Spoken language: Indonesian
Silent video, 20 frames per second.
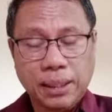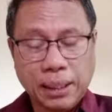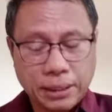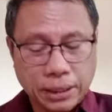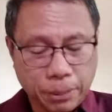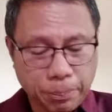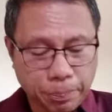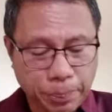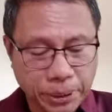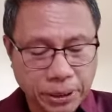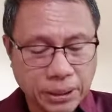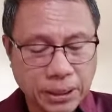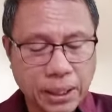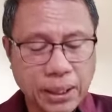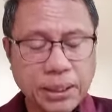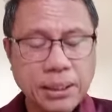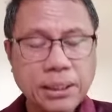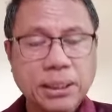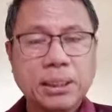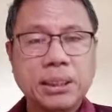Kata
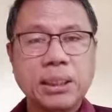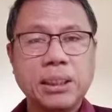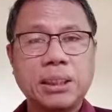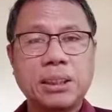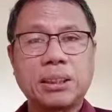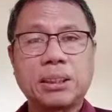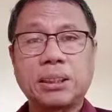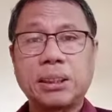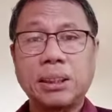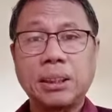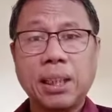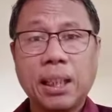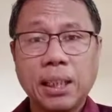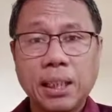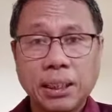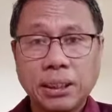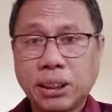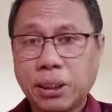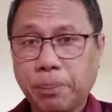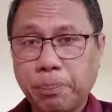percaya di sini
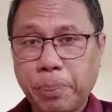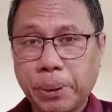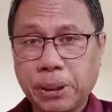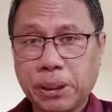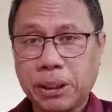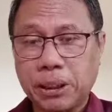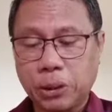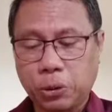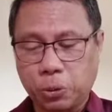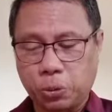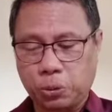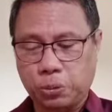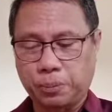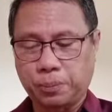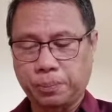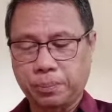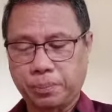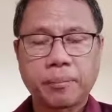tidaklah seperti itu.